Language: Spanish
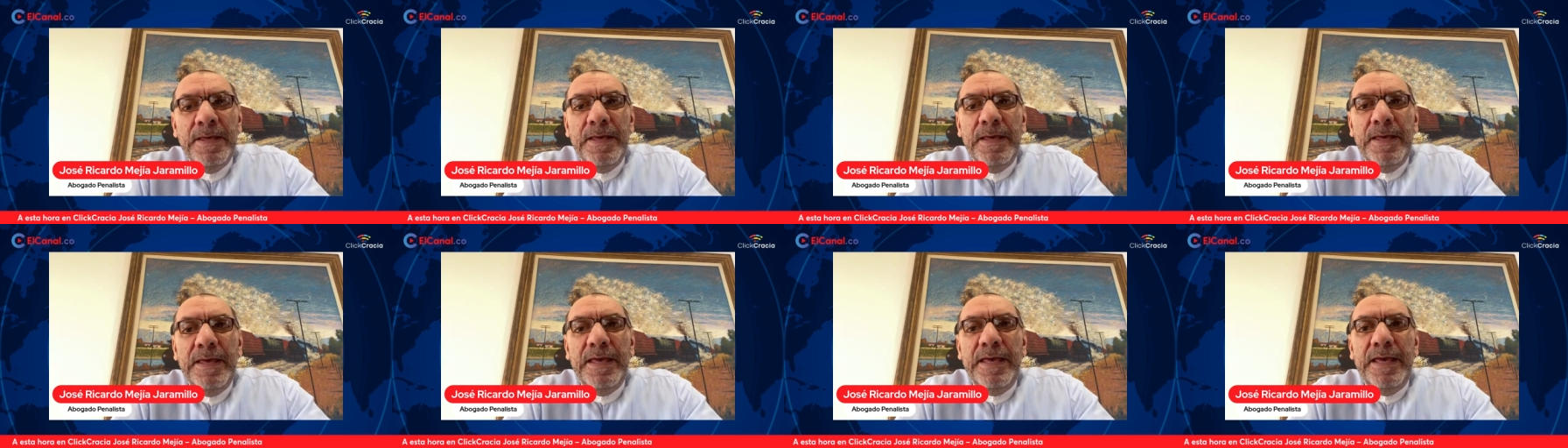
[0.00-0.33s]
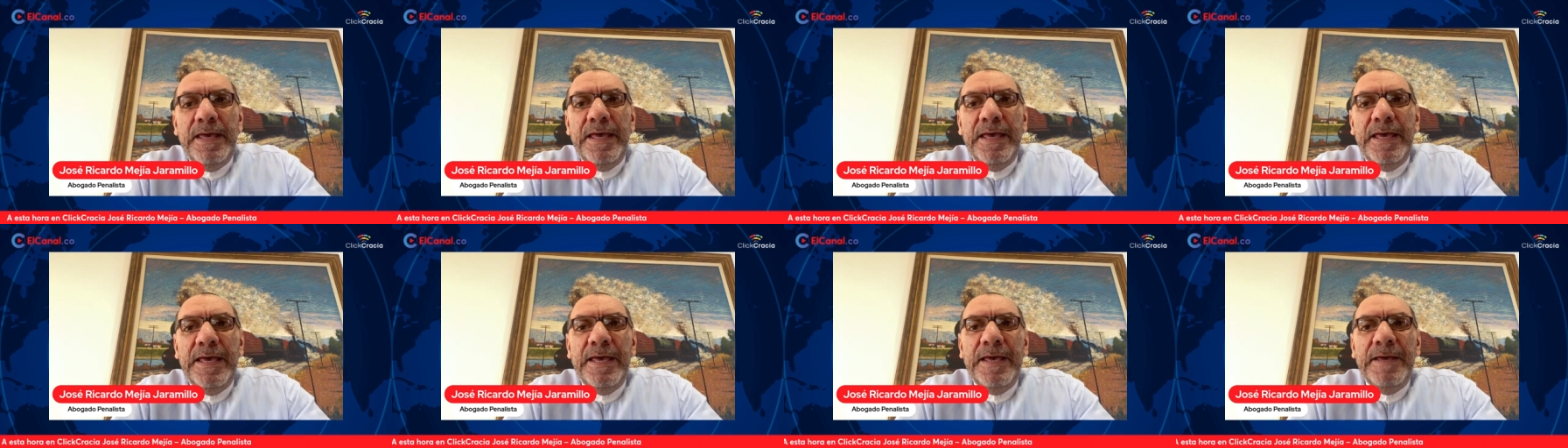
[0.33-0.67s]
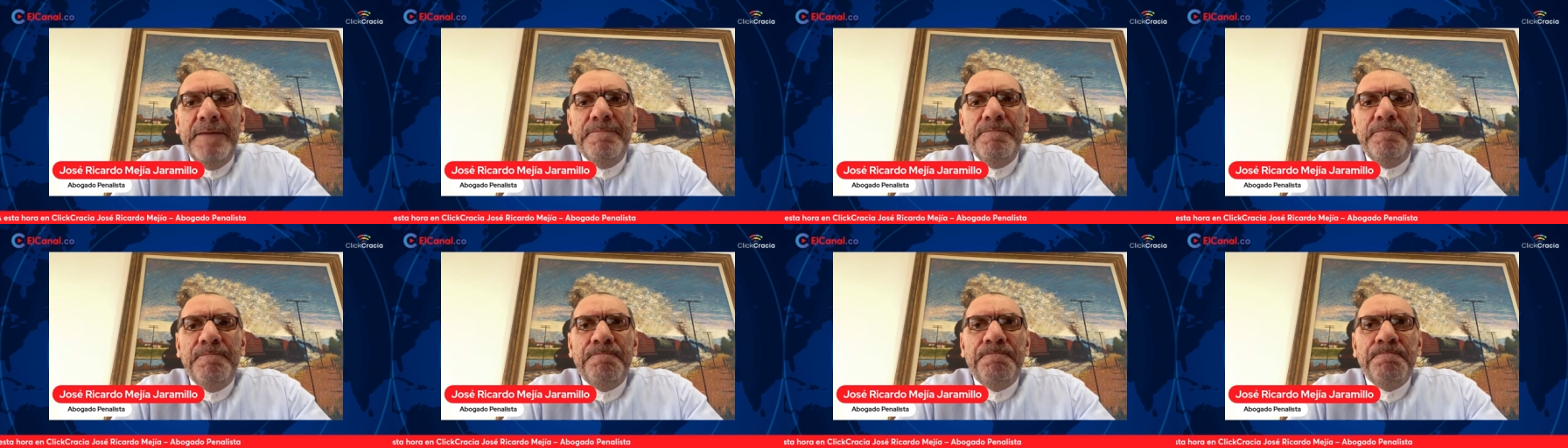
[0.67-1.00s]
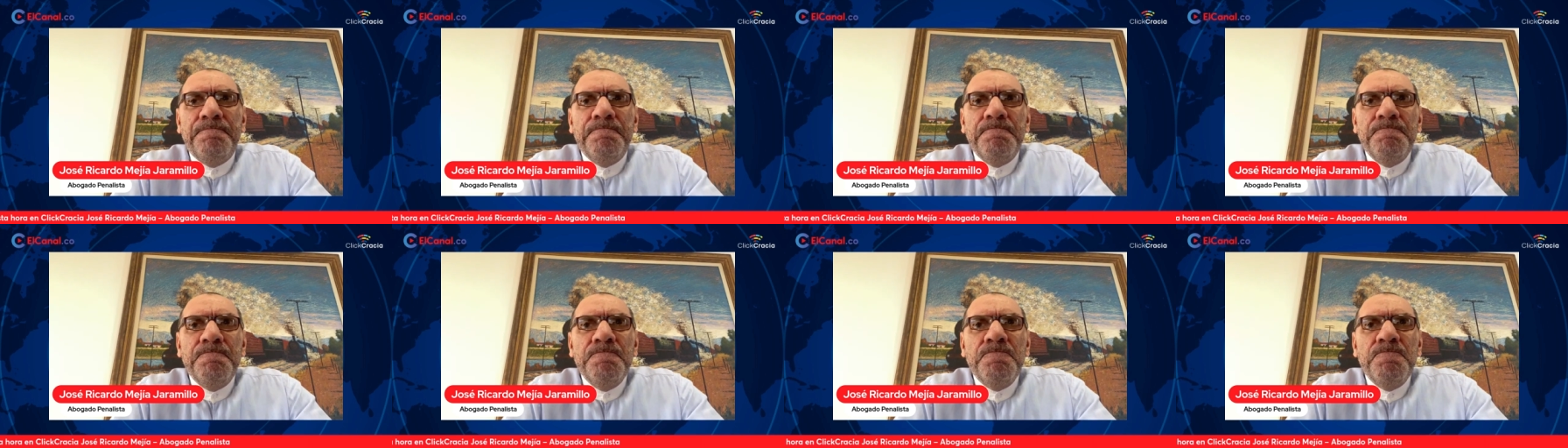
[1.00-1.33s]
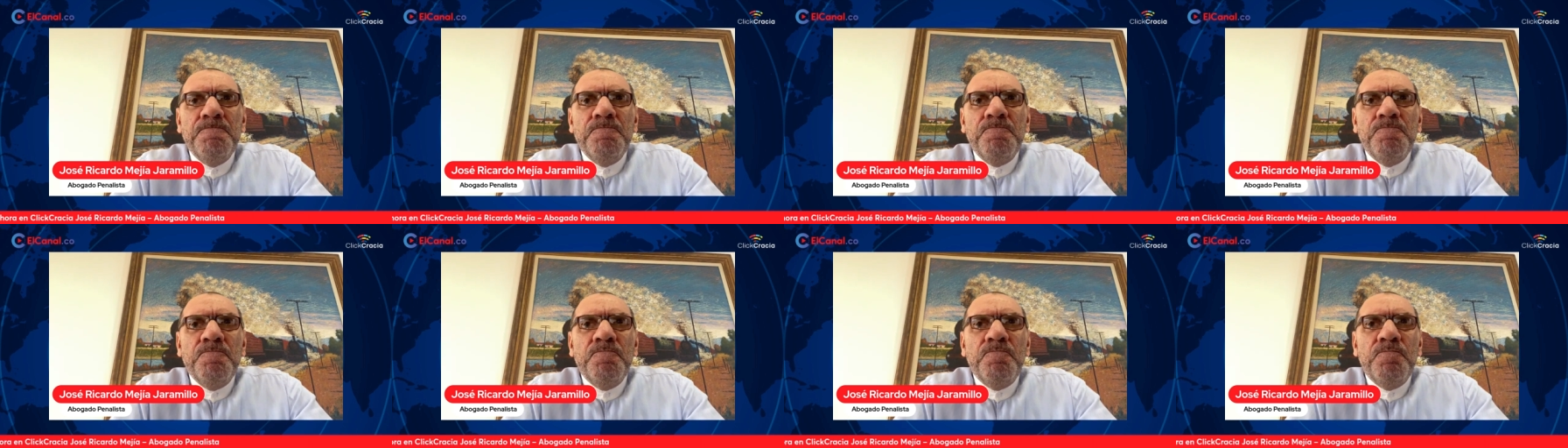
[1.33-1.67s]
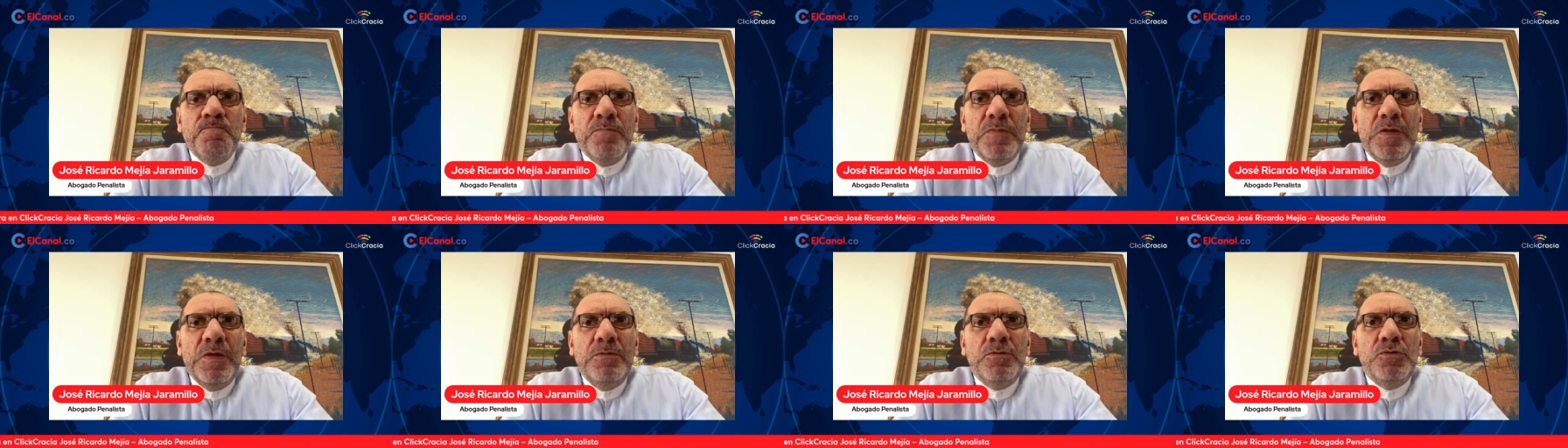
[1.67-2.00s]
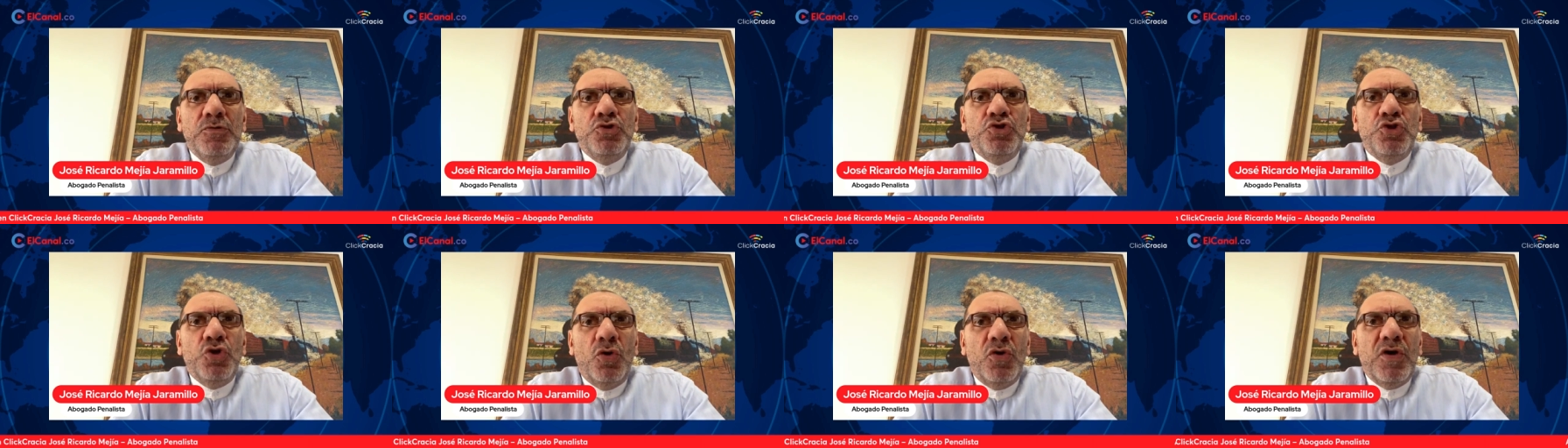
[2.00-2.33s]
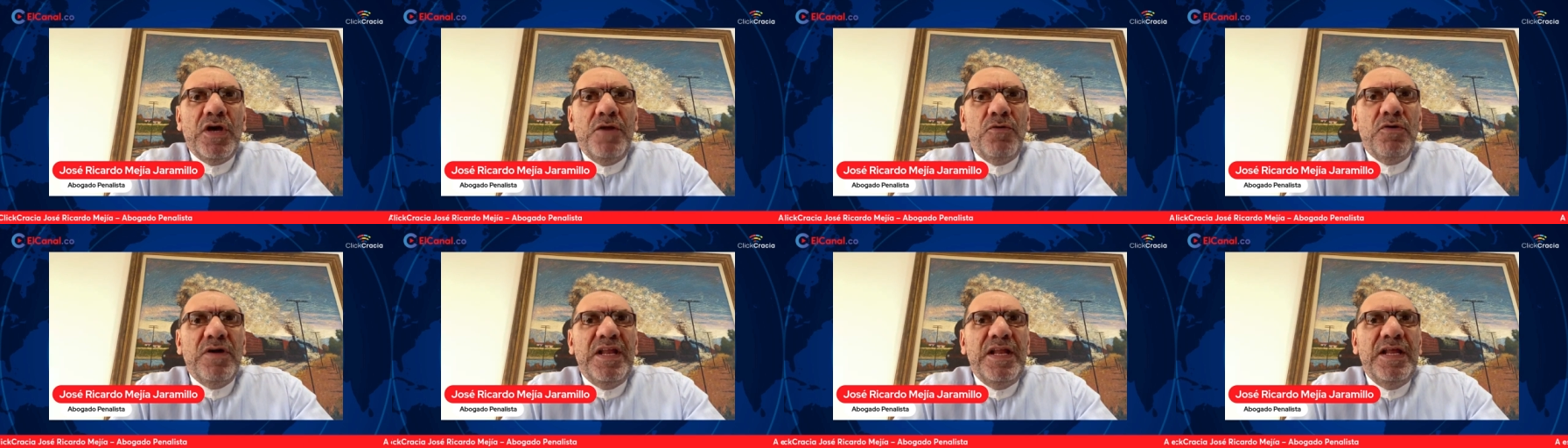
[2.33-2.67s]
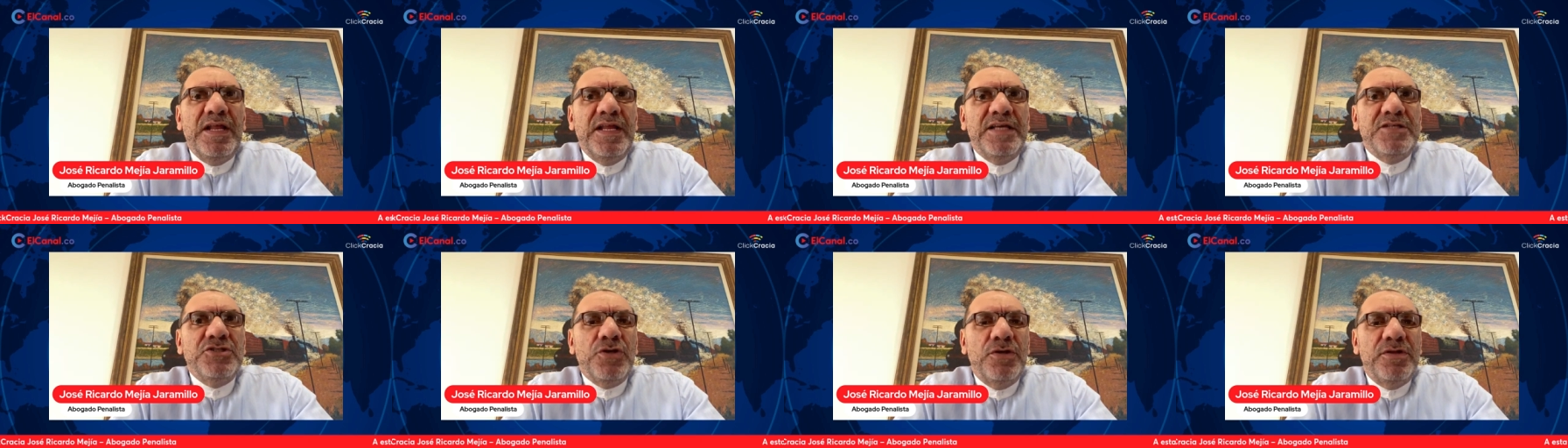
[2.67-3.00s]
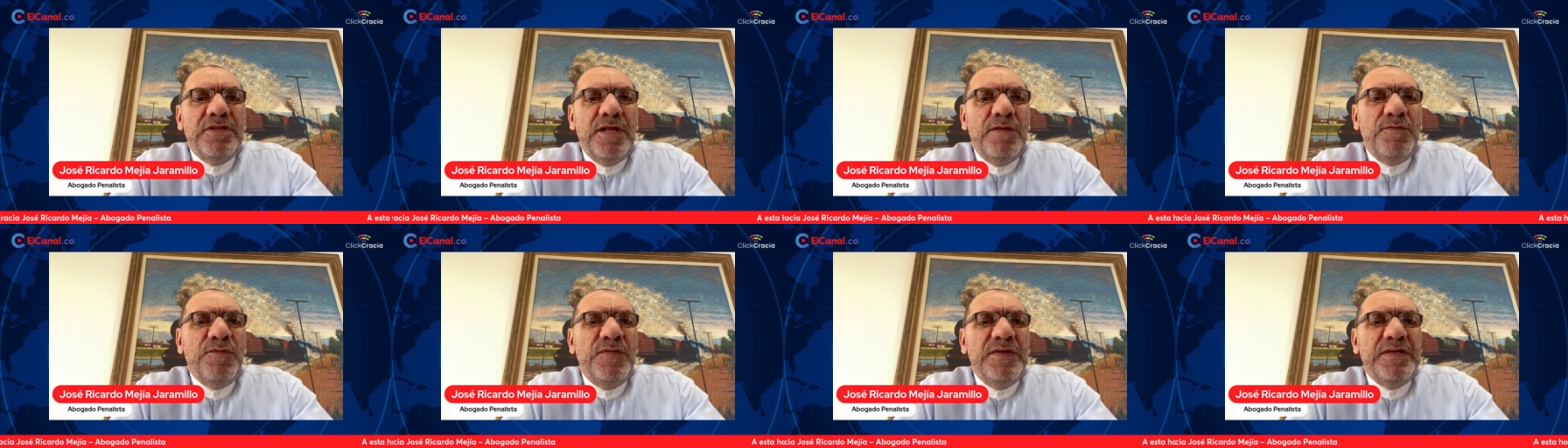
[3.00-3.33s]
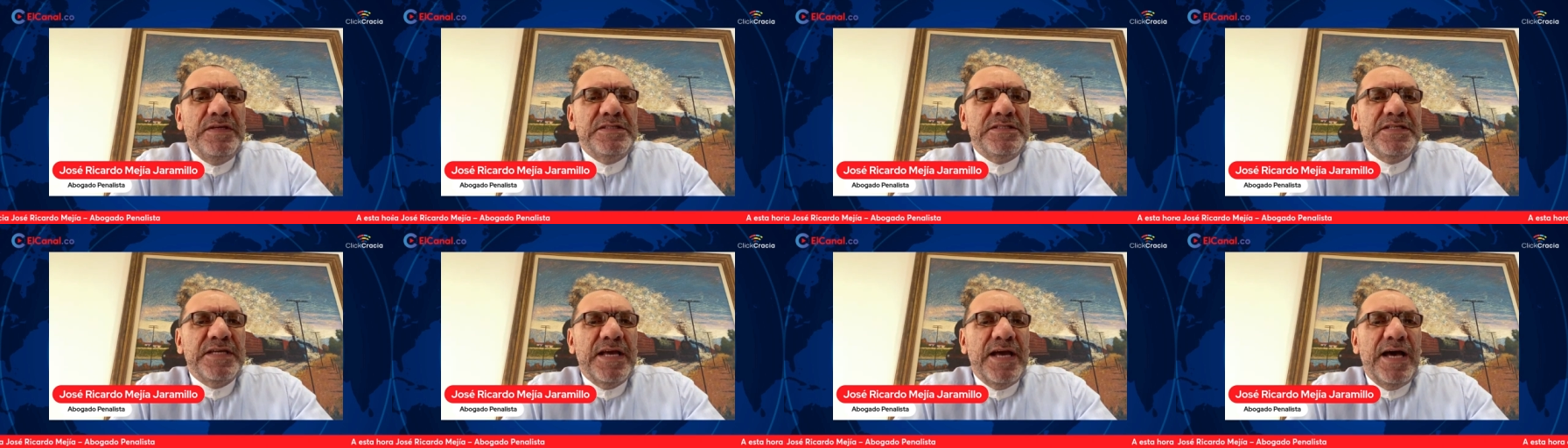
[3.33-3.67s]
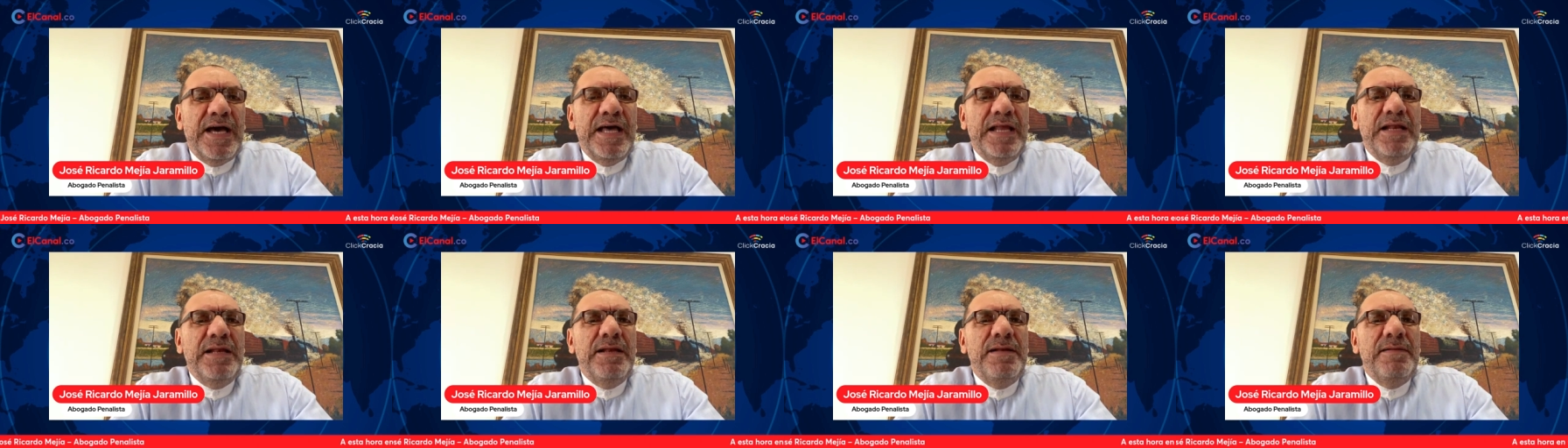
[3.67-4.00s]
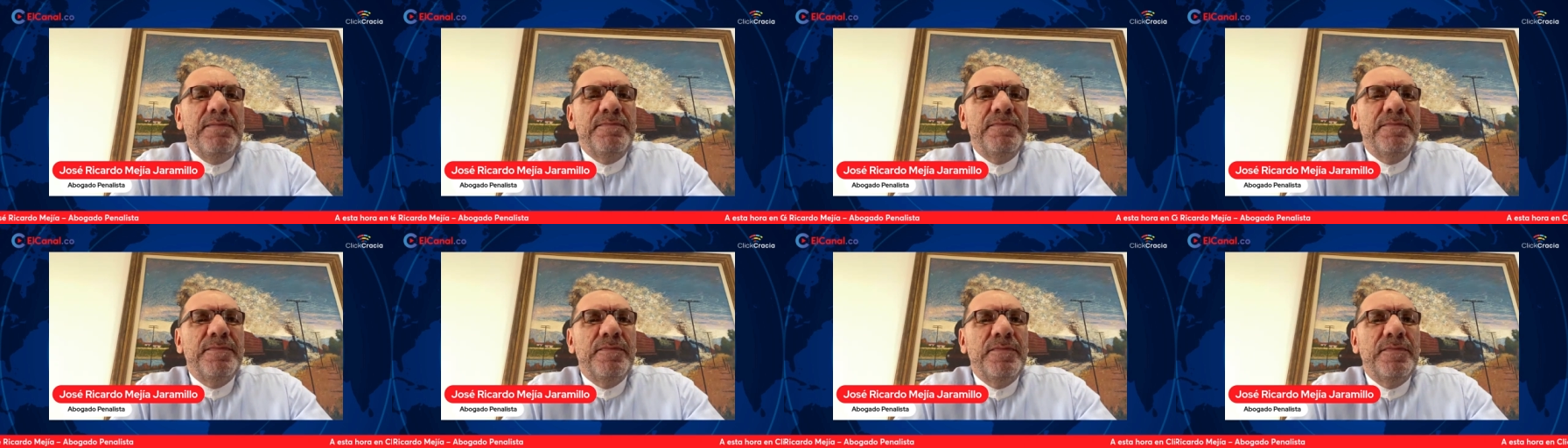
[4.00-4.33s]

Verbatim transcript: Eh, yo creo que la elección del fiscal,